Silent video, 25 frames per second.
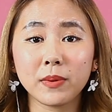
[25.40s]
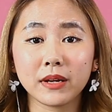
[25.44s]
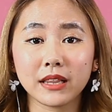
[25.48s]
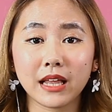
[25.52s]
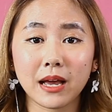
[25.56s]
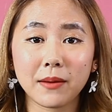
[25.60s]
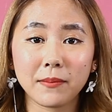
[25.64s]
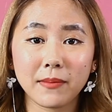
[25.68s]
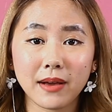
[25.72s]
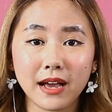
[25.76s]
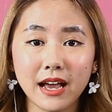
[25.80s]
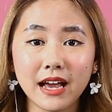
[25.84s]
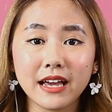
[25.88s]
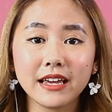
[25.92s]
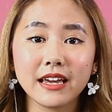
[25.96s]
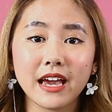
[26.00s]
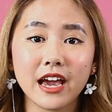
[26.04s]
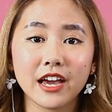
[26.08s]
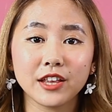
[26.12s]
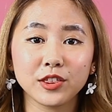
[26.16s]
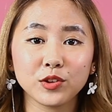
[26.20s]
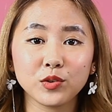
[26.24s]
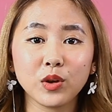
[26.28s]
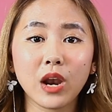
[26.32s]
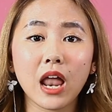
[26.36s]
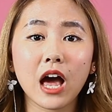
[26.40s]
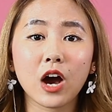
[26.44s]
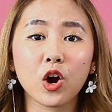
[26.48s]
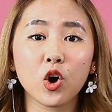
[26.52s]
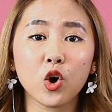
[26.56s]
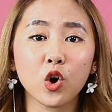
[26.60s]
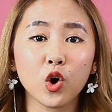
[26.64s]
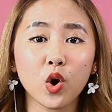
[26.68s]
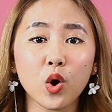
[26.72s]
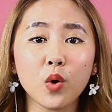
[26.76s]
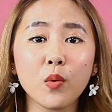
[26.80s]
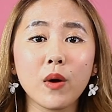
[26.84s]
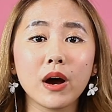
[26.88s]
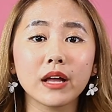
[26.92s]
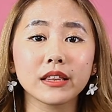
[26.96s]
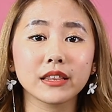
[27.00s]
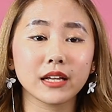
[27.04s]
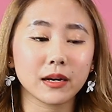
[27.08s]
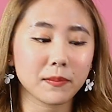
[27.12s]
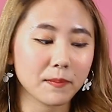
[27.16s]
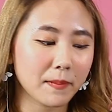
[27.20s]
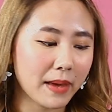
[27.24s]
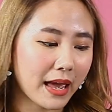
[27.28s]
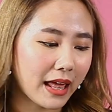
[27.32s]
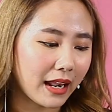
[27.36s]
pertama yaitu La Coco
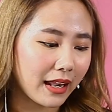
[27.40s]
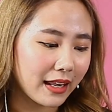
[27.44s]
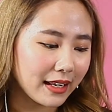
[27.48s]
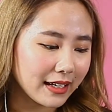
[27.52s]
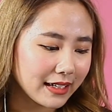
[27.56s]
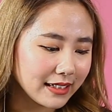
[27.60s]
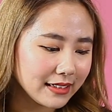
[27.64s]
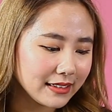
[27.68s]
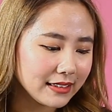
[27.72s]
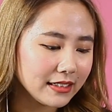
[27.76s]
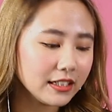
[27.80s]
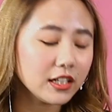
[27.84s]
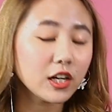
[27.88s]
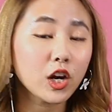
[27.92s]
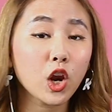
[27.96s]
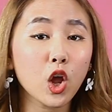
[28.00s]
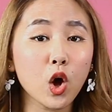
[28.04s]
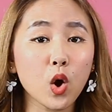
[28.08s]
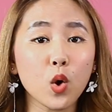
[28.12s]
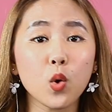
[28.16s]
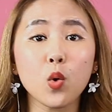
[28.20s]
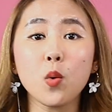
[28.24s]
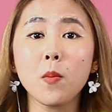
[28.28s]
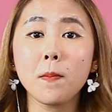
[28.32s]
Watermelon Glow